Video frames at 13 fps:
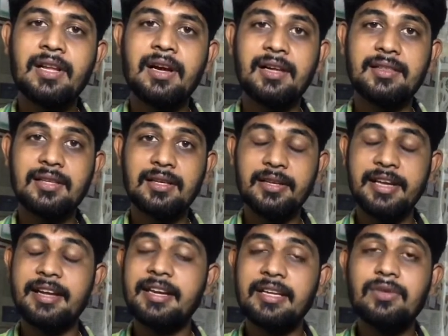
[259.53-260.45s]
அந்த
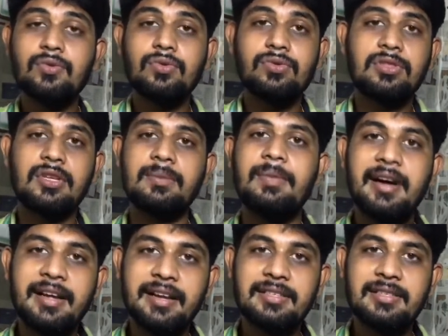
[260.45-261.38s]
ஏரியை சுத்தமாக
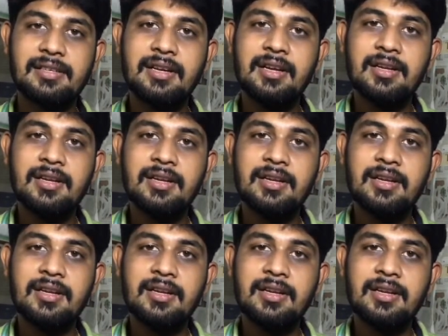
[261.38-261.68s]
ஆயிடுச்சு